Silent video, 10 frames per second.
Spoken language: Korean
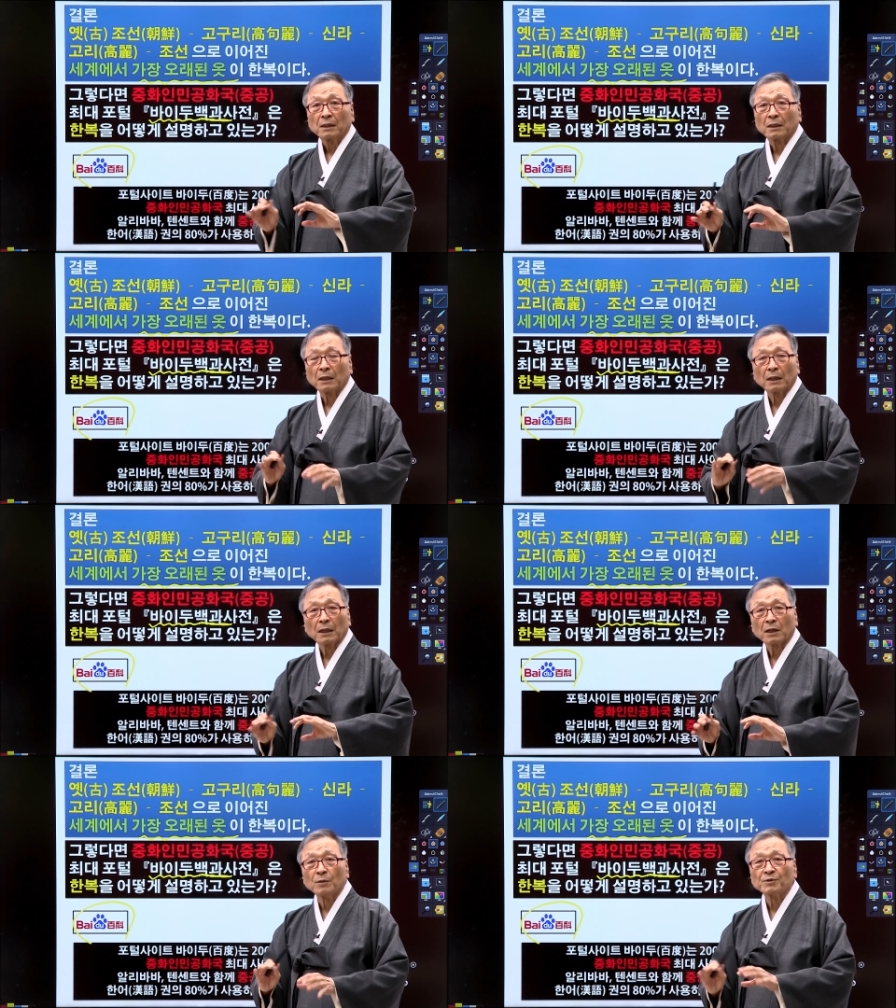
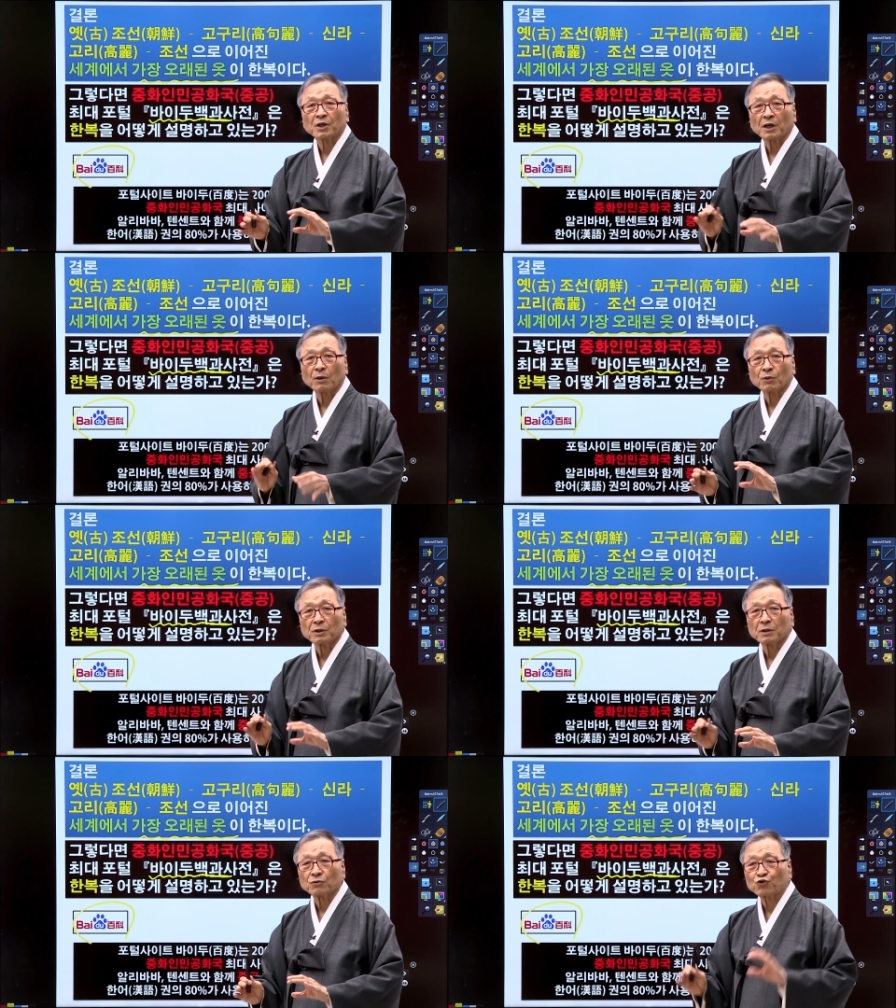에, 검색하고
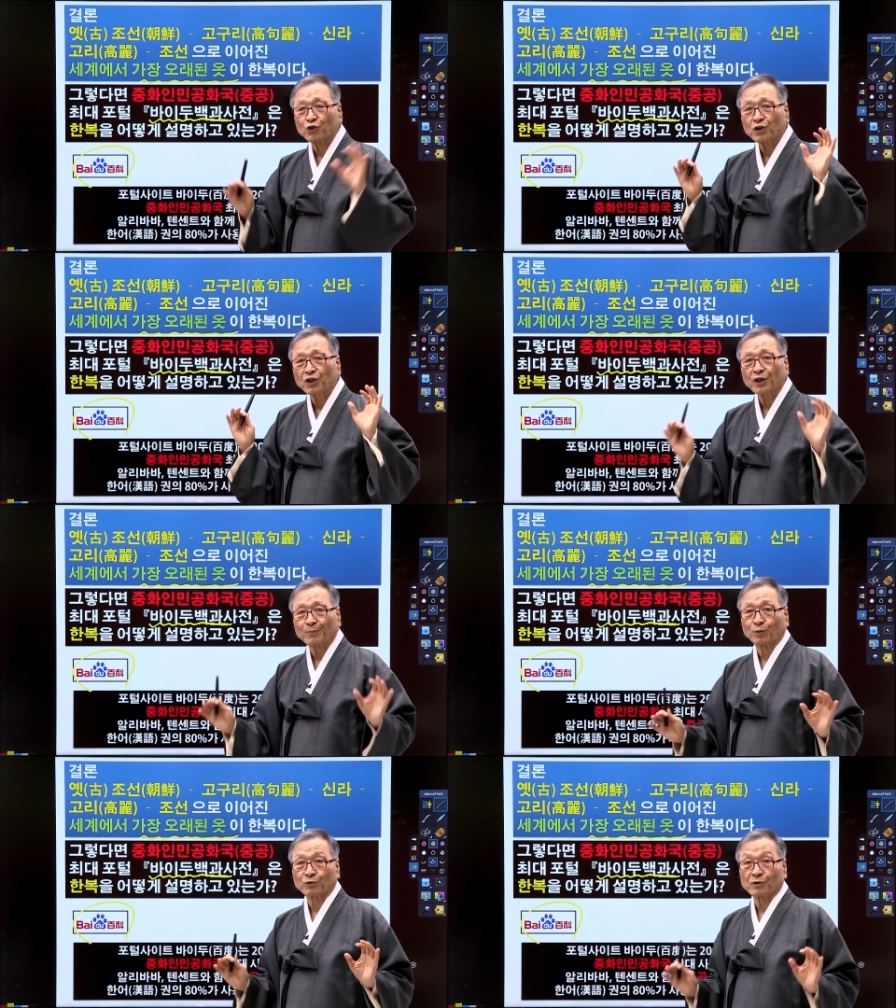있는
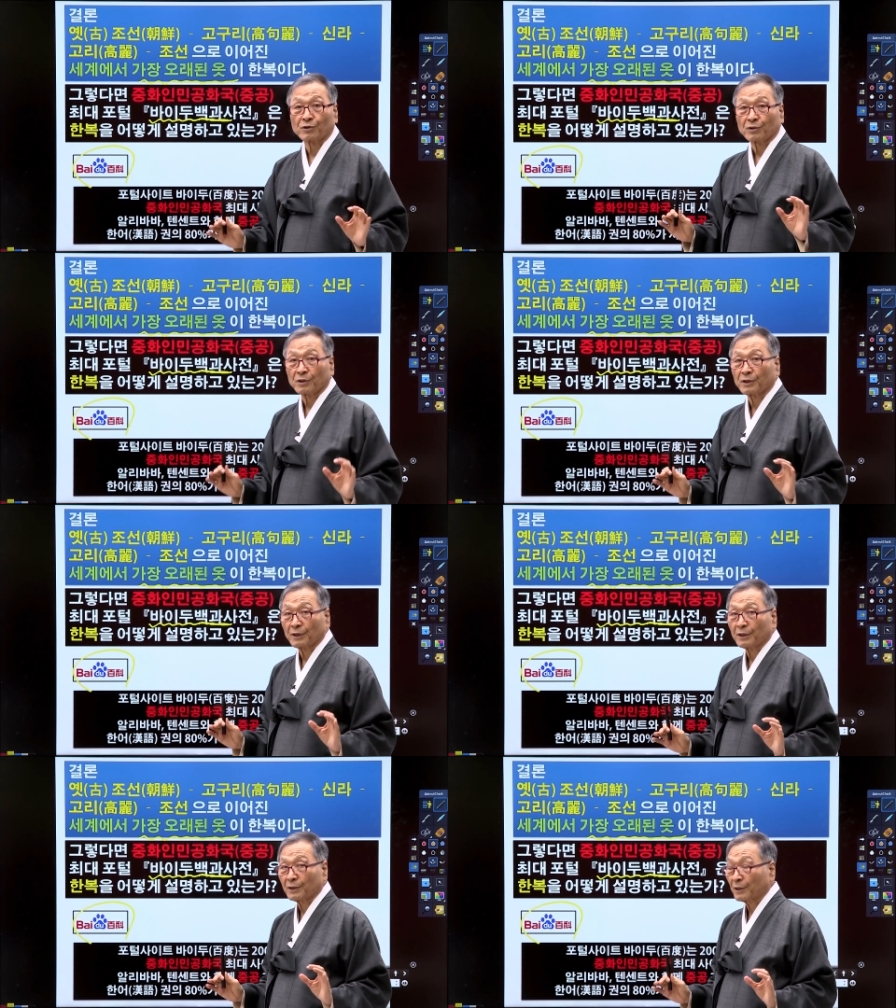최대의 포털
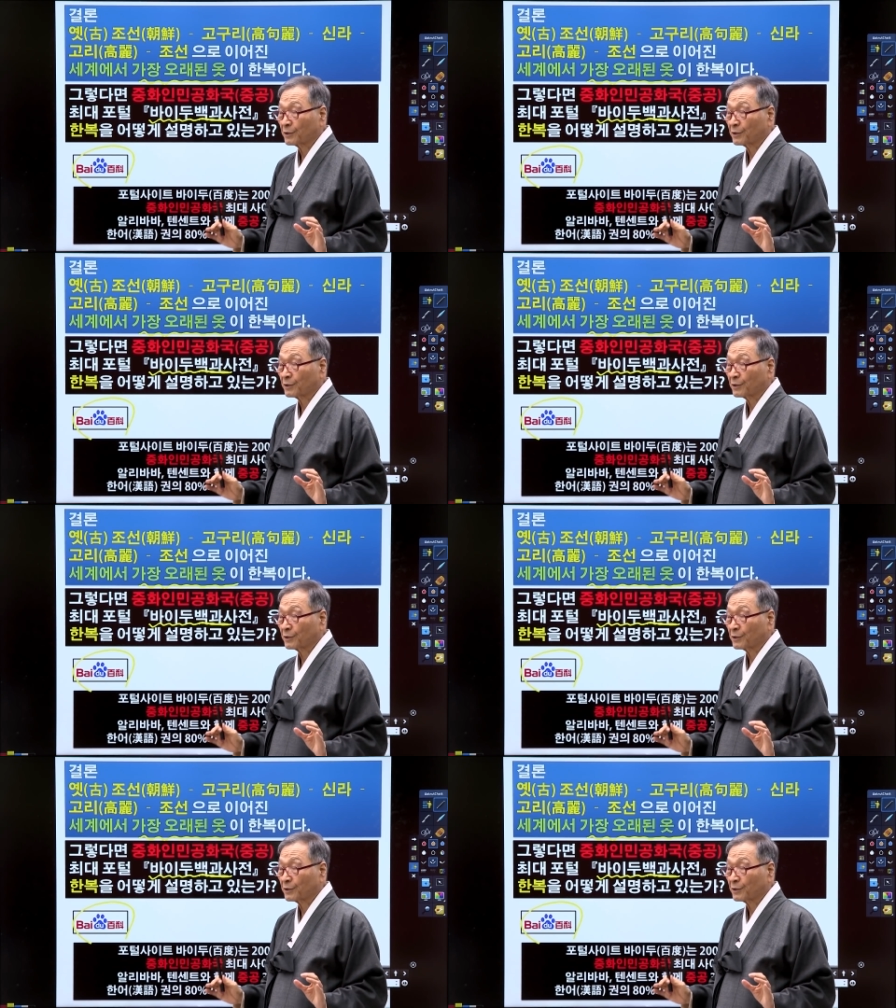에,